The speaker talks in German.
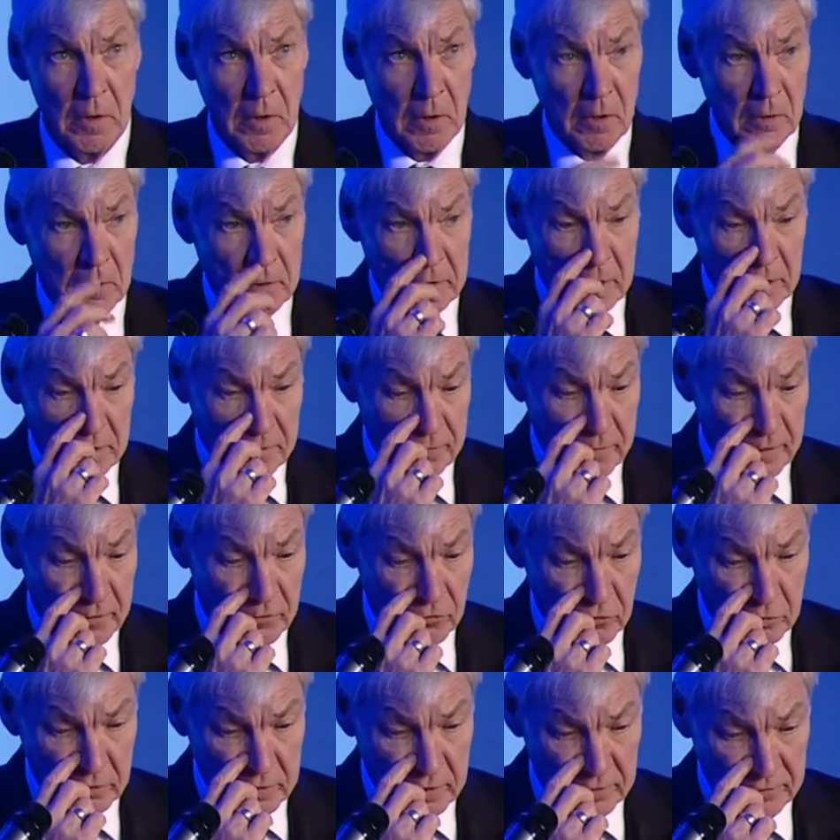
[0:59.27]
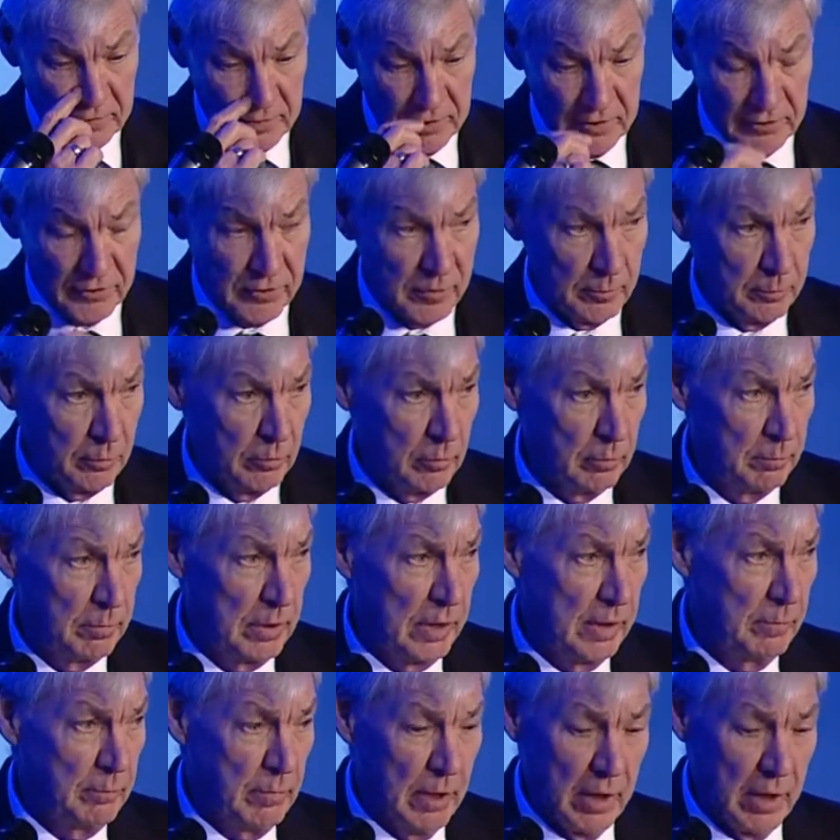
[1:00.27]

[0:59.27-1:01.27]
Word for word: Und jetzt fängt schon das erste Problem